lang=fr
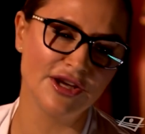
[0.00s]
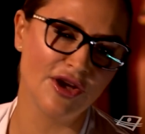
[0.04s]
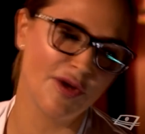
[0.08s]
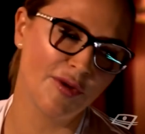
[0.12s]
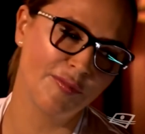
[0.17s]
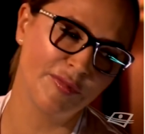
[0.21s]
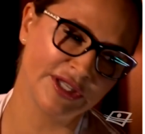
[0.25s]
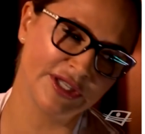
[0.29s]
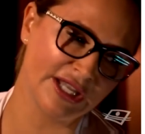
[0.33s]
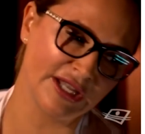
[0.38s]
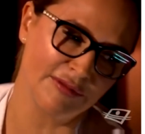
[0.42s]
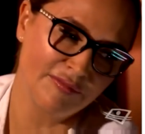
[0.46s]
Euh,
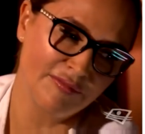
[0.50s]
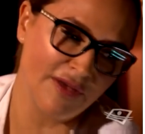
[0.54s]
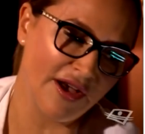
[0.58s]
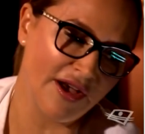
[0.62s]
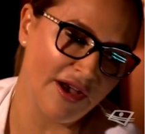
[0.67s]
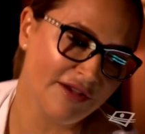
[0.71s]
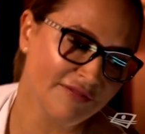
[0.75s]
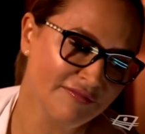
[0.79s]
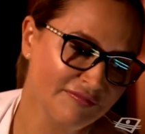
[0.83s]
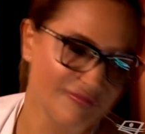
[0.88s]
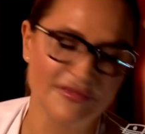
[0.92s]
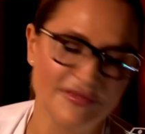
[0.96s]
peut-être
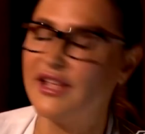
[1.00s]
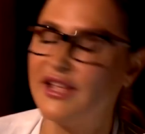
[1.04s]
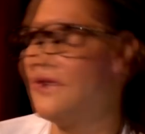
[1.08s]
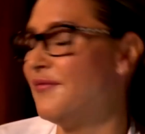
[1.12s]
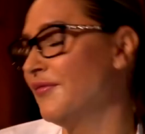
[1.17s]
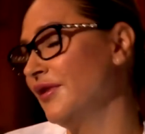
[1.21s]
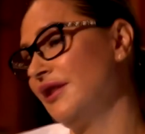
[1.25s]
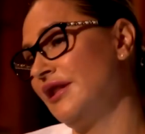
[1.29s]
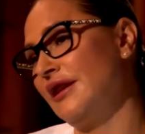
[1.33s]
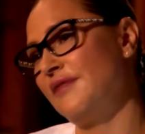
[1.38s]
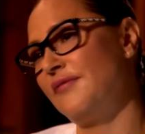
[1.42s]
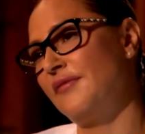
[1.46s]
pas. Hmm.
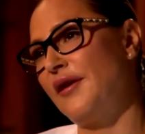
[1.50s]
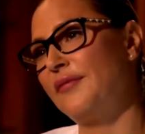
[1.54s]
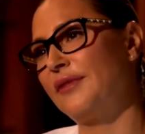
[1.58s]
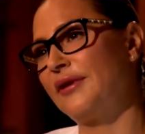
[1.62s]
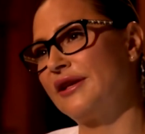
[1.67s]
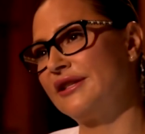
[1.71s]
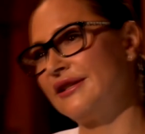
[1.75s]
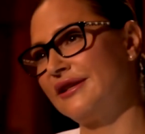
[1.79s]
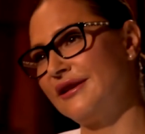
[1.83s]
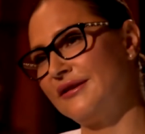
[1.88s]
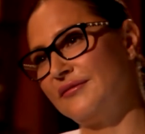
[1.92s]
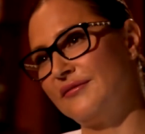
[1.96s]
Peut-être pas
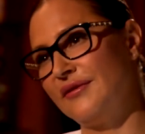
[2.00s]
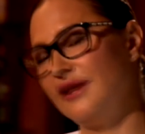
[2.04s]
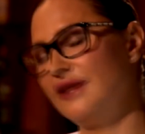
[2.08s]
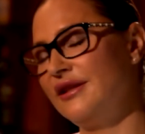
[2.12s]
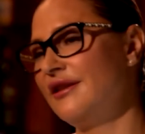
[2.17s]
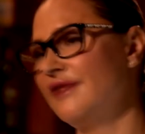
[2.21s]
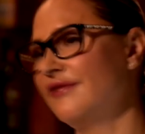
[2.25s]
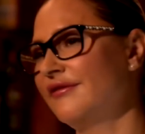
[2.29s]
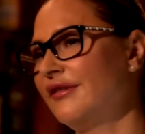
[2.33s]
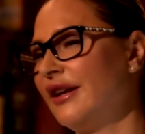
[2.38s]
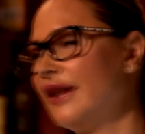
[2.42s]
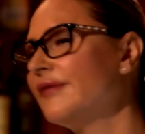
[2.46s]
présentement,
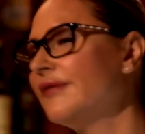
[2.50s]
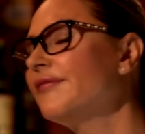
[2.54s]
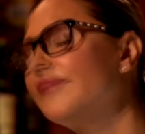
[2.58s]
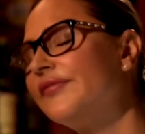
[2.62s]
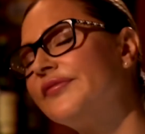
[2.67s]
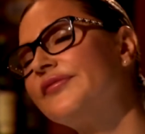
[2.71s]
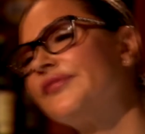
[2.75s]
il y a vrai.